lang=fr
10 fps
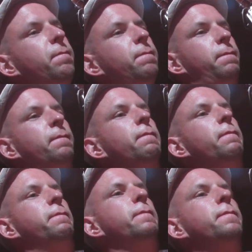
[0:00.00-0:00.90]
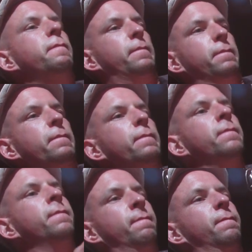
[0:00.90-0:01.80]
des moments de plaisir
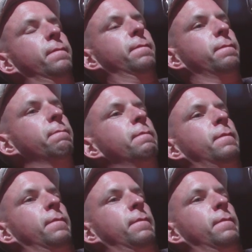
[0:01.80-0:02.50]
et même sans